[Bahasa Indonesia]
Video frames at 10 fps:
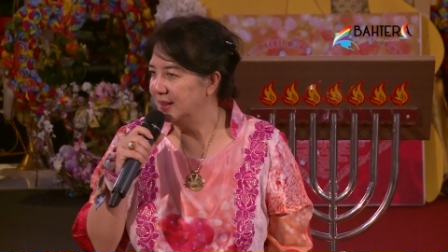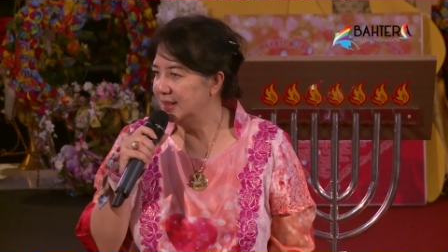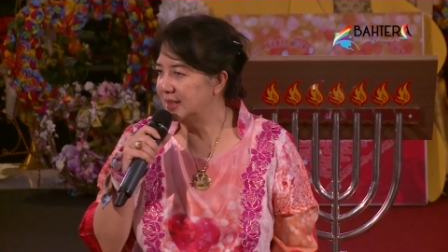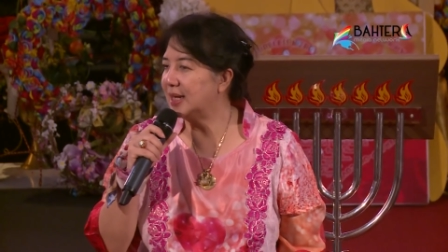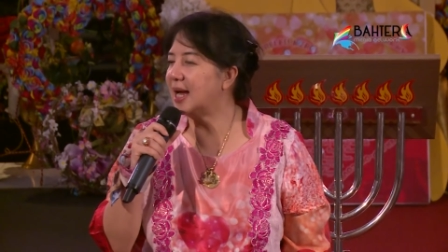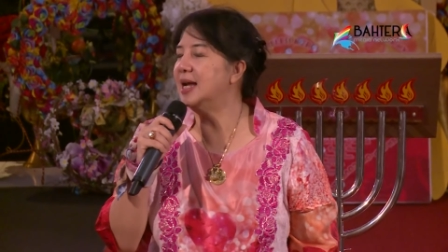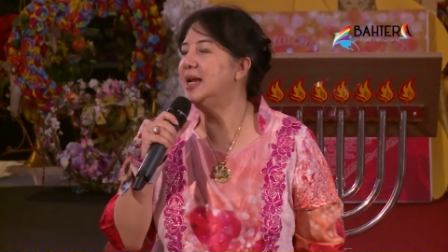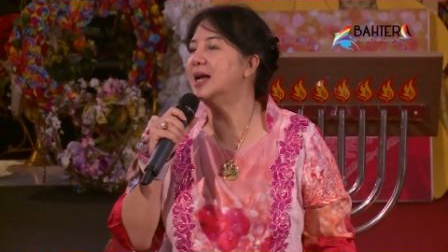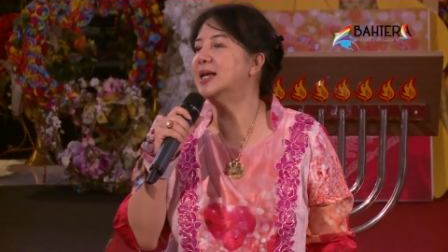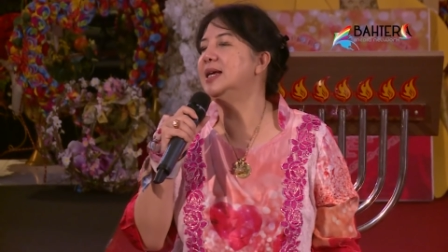
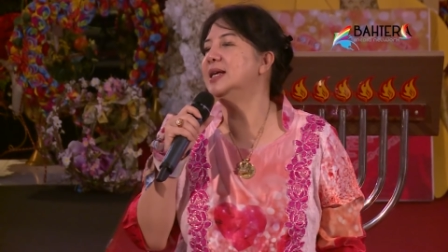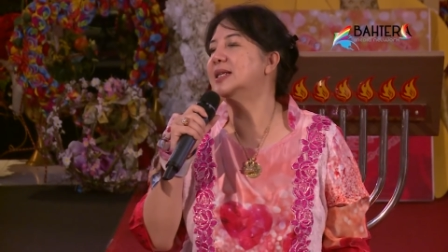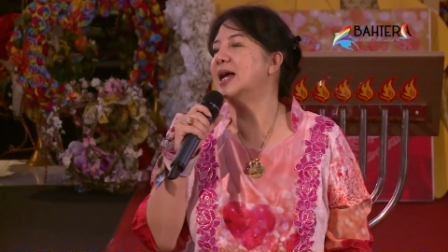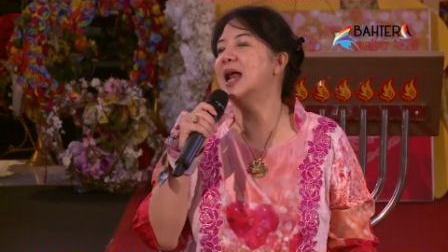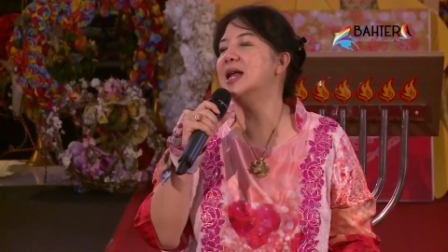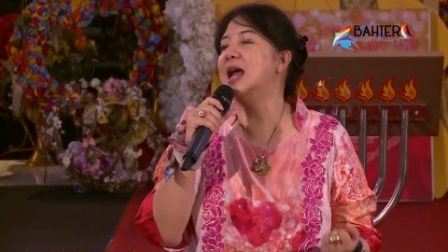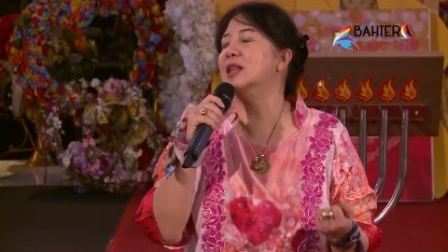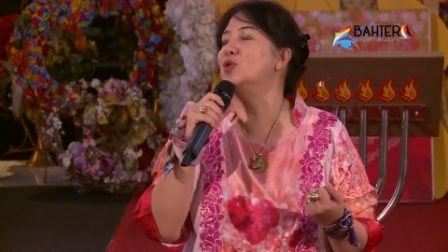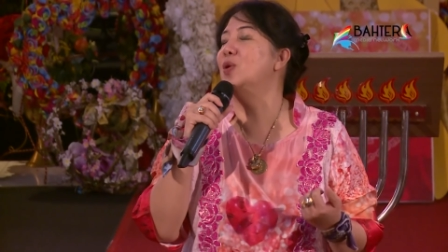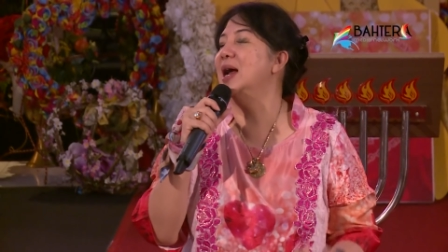Sekali lagi saya nanya
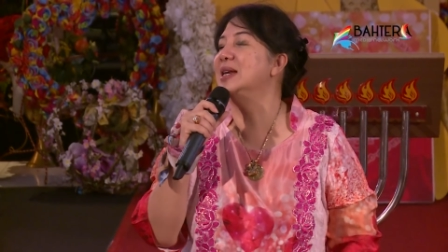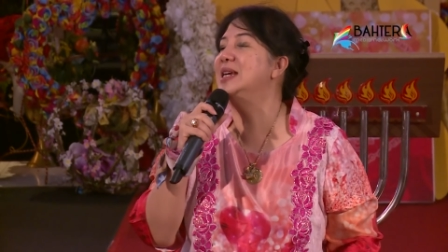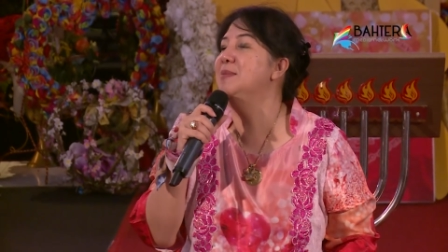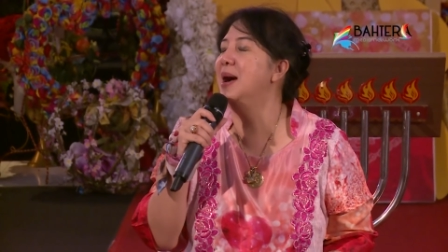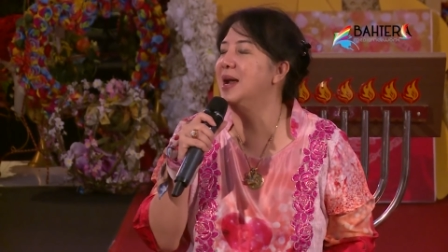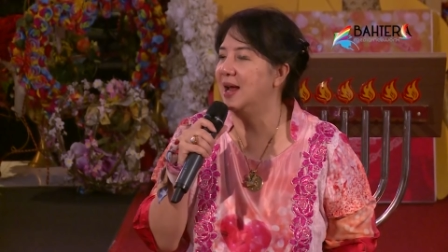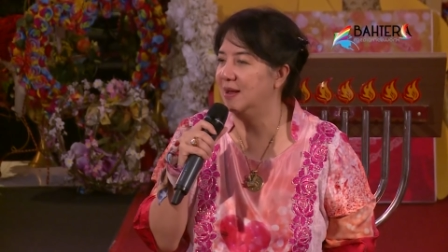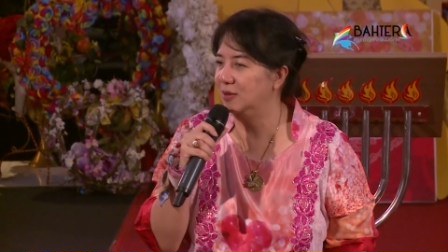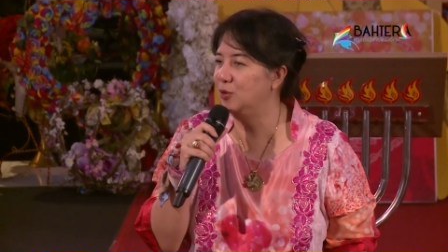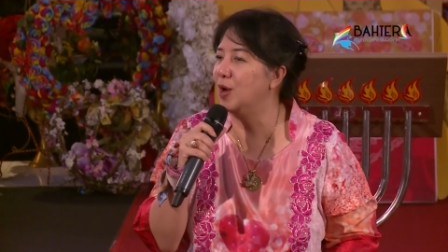Tuhan gimana?
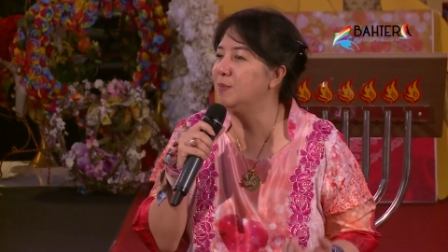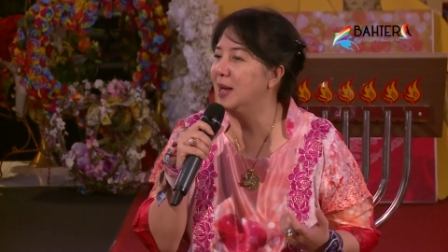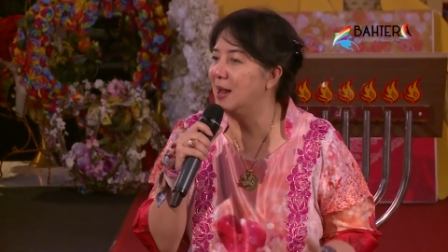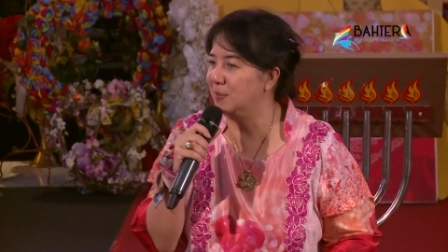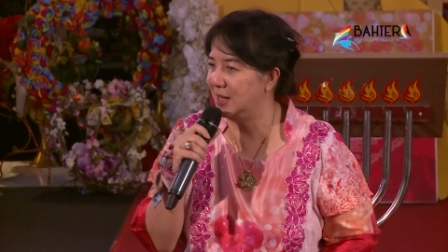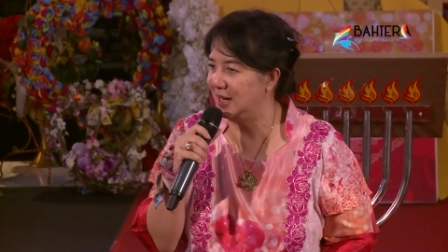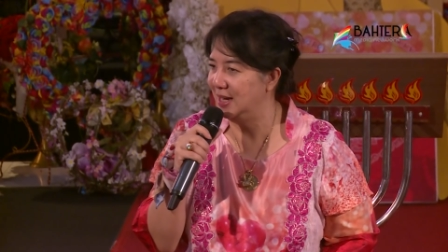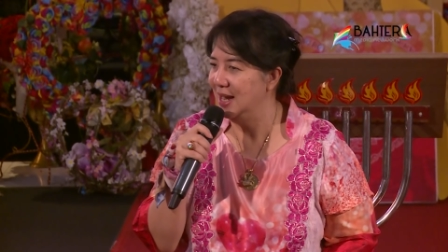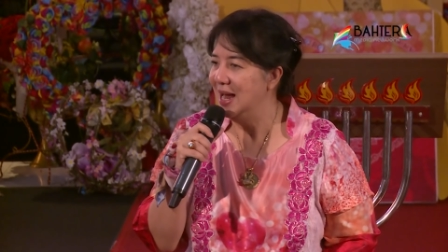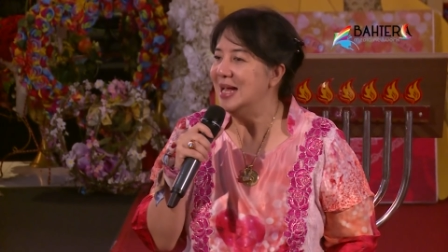Tuhan bilang begini,
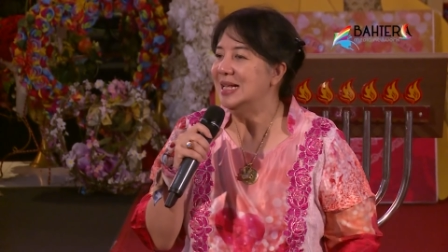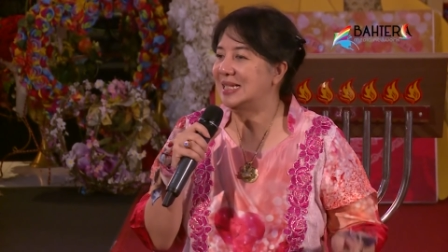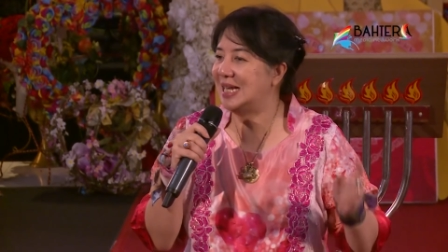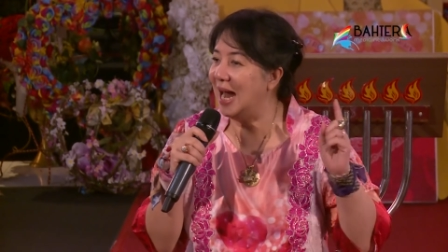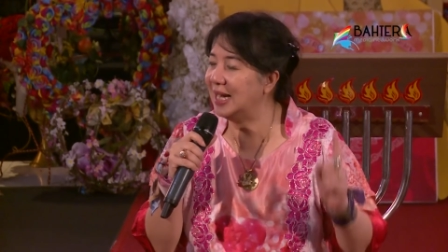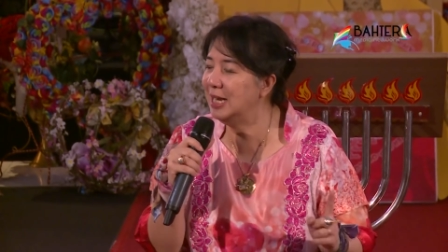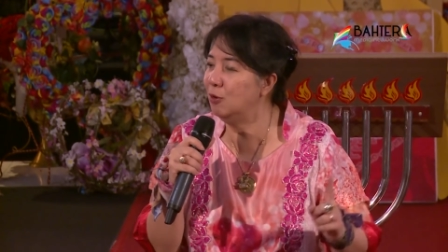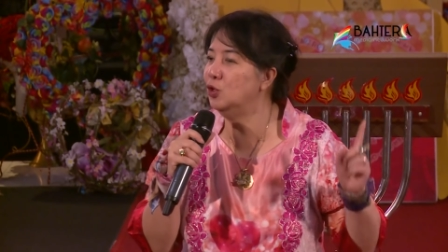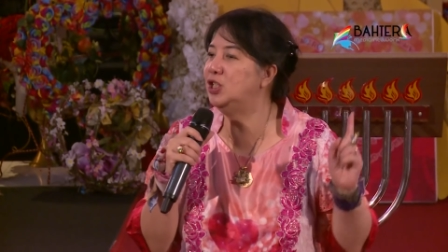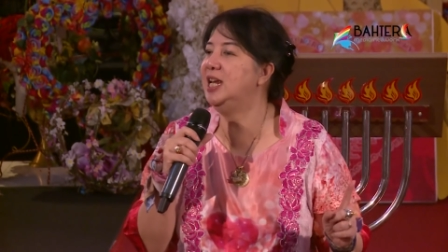cari
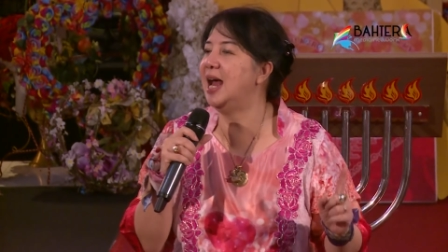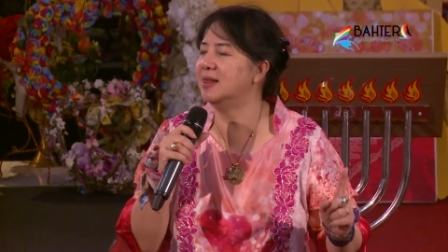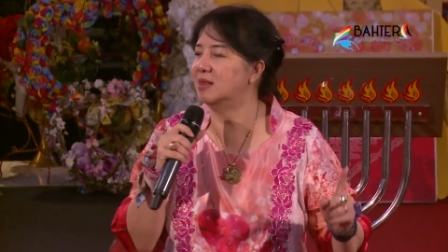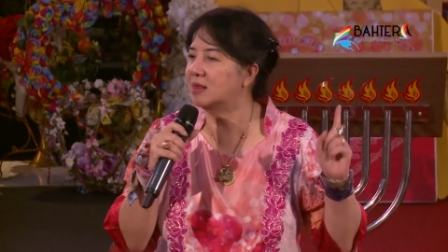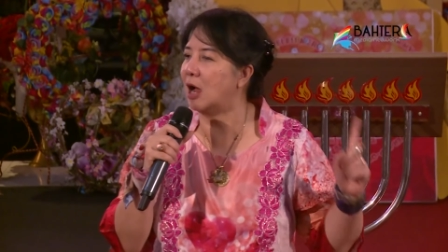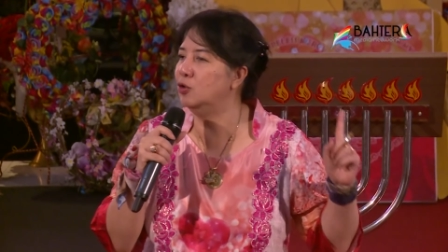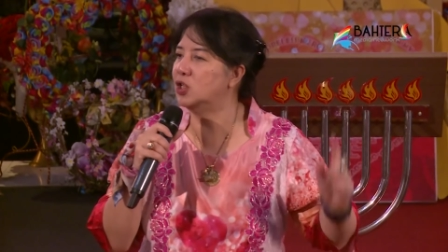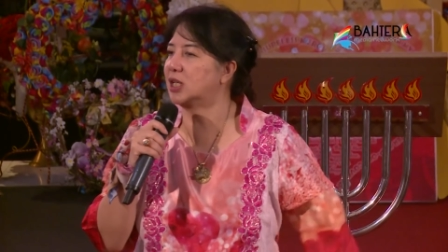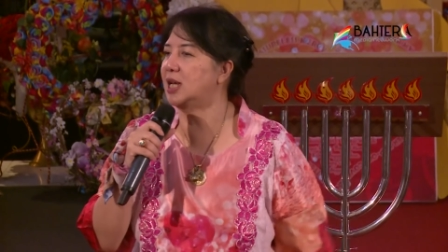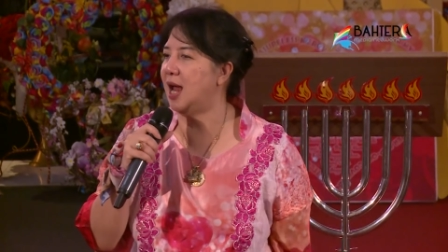ujian tahun
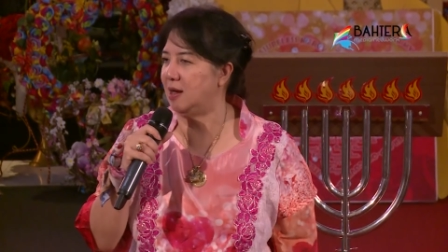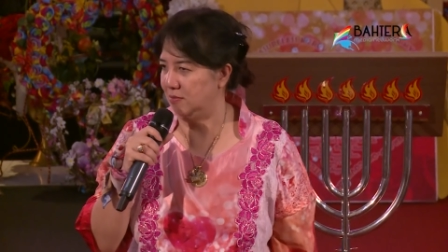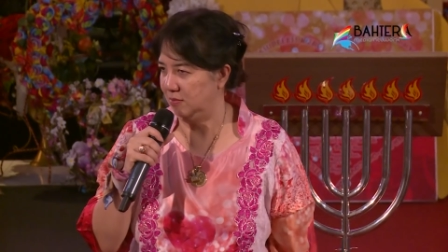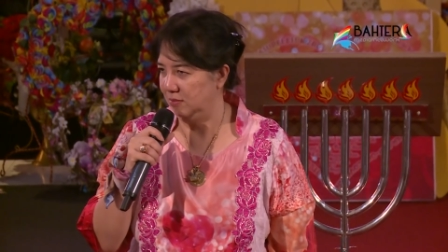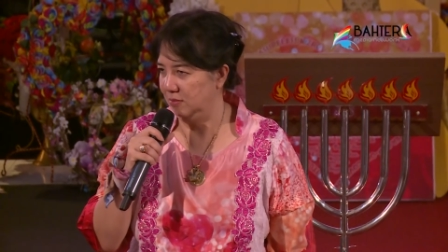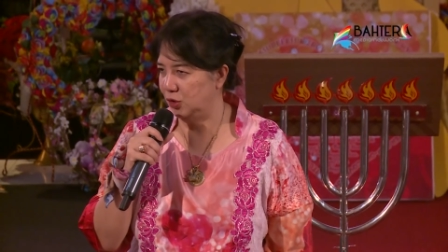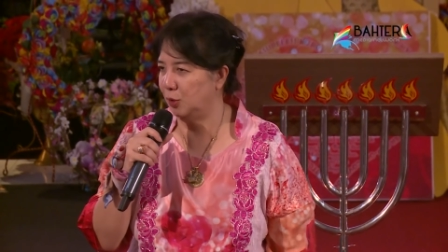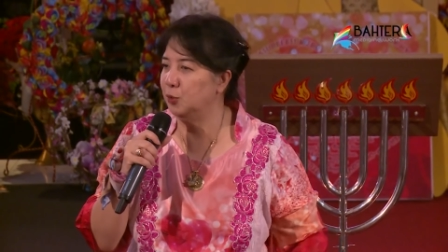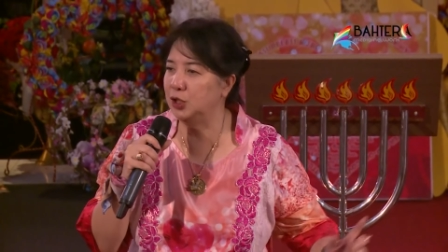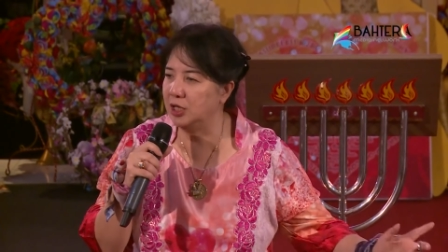sekian.
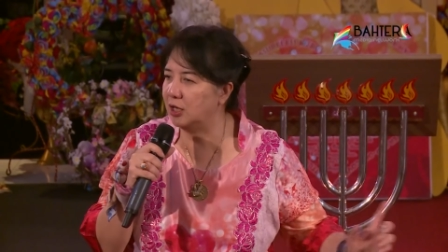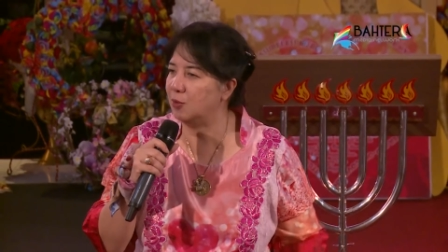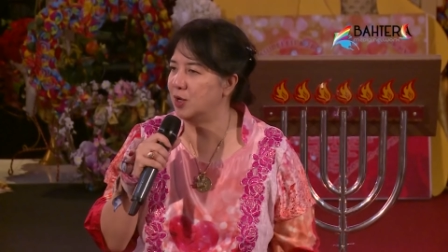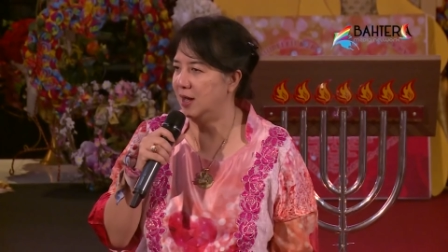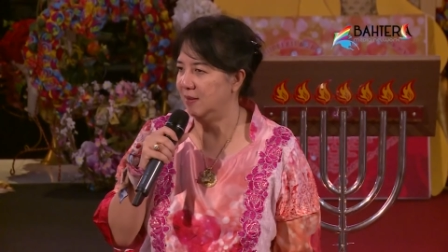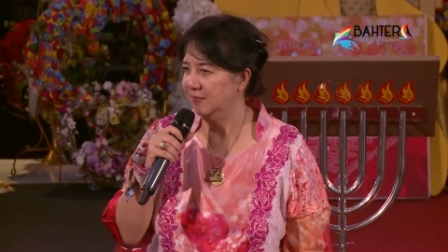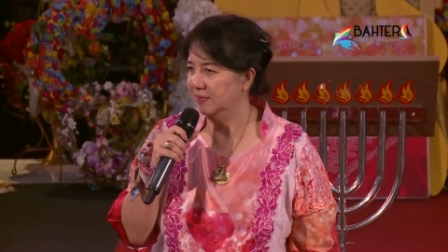Sebutin tahunnya.